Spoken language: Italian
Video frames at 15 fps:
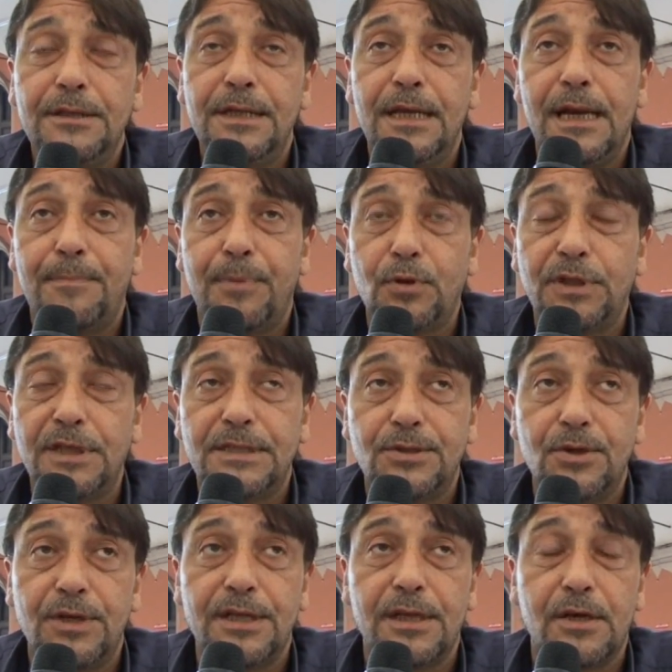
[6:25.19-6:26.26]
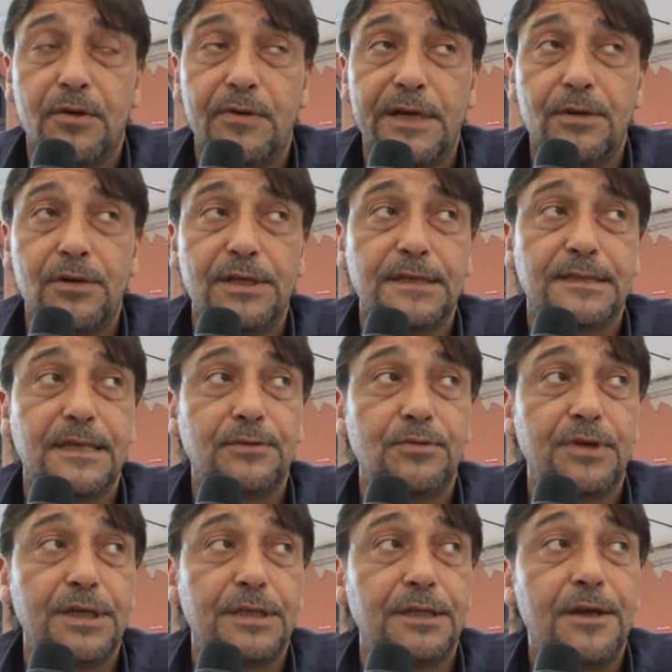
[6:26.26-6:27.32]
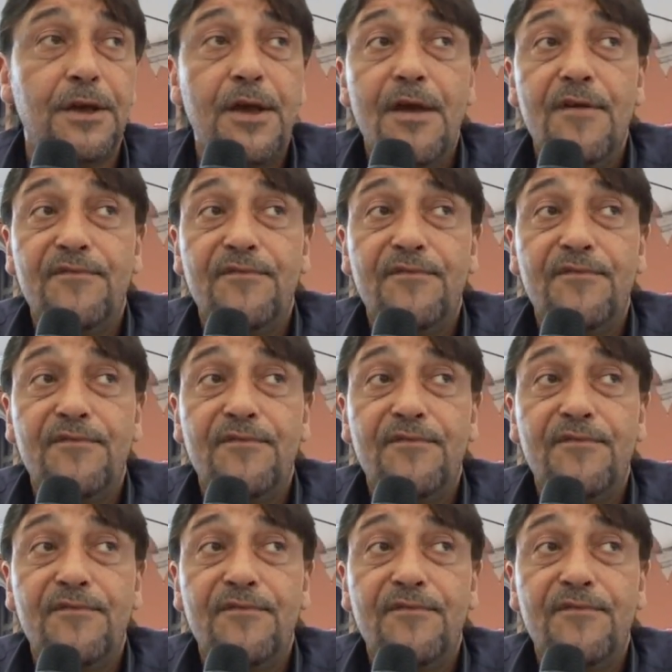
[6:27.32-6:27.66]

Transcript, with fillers: della protezione del governo degli Stati Uniti.